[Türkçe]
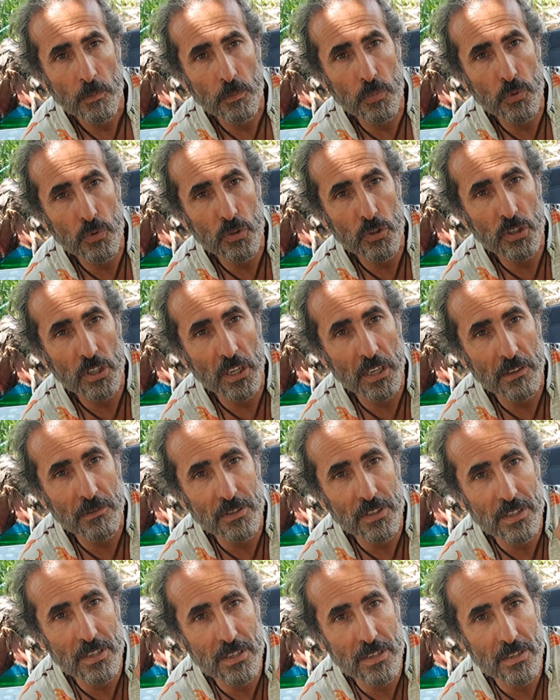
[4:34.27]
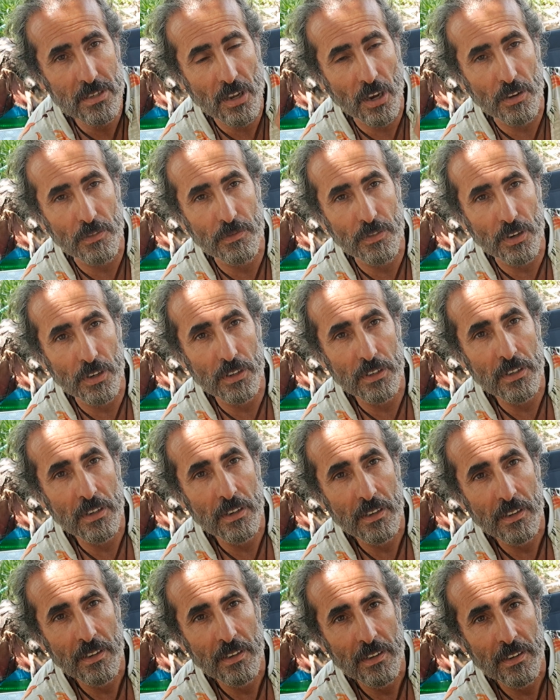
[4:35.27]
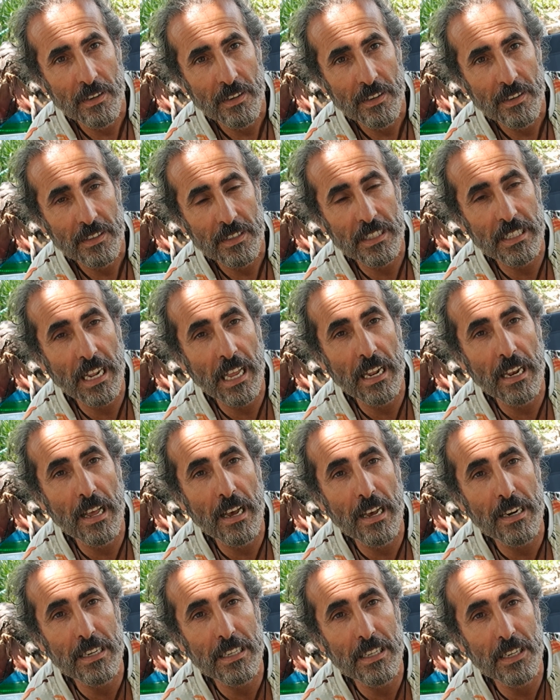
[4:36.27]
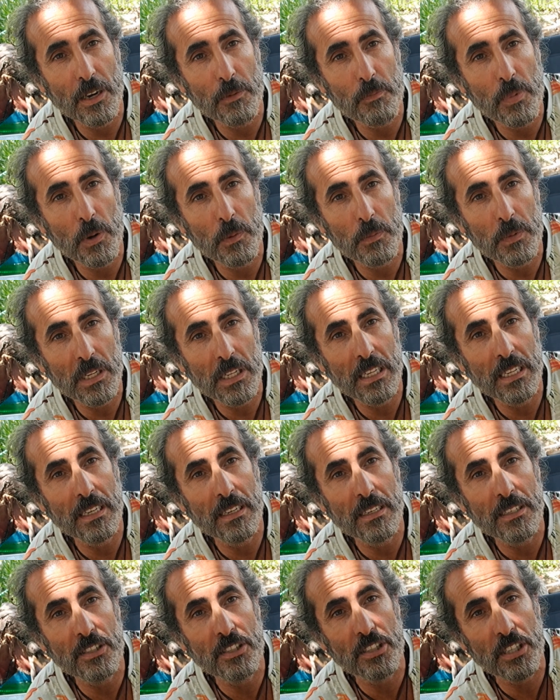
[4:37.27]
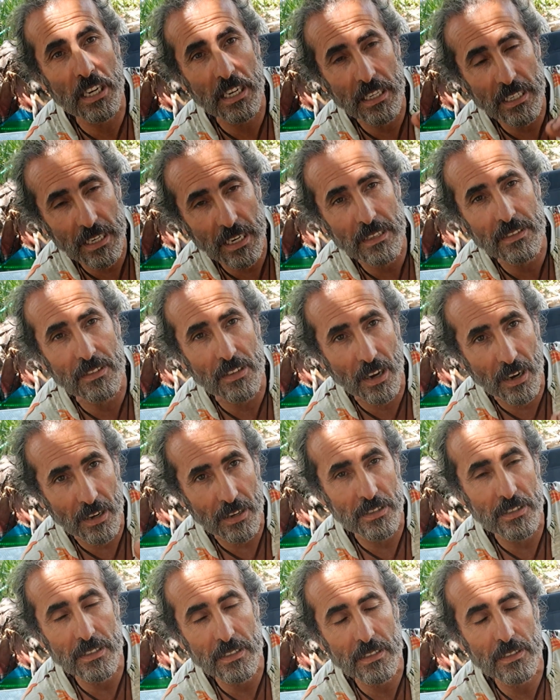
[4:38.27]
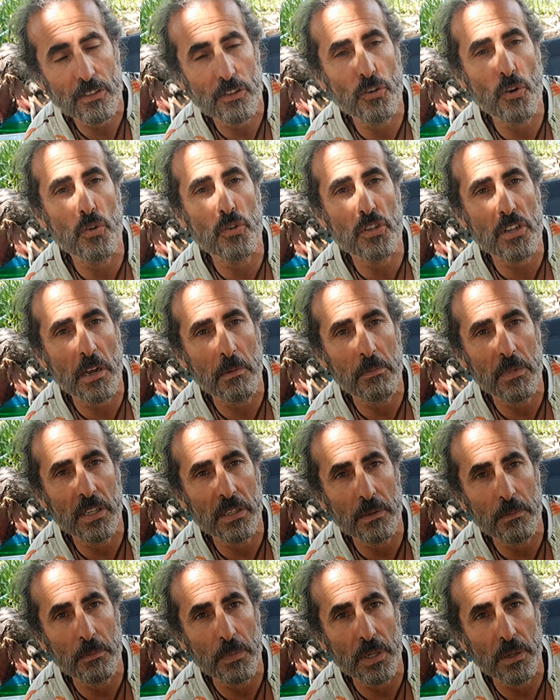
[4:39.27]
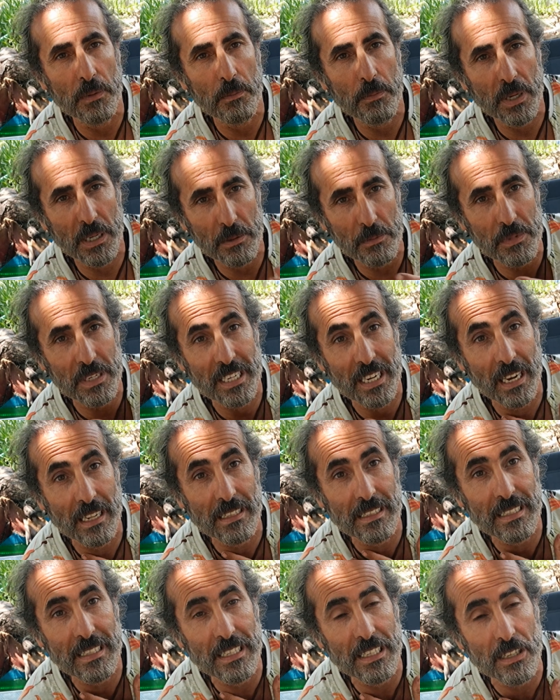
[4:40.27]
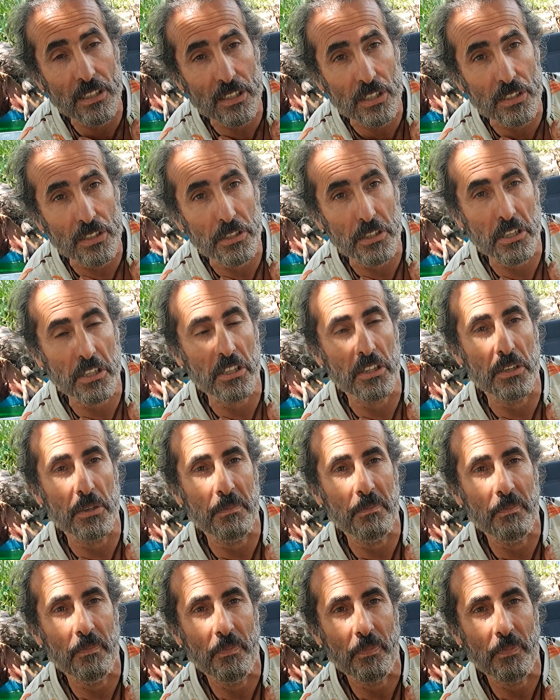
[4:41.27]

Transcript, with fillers: bu şerefsiz tayfanın neler yapabileceğine dair gözlemlerim benim. Benim kendi yaşadıklarım.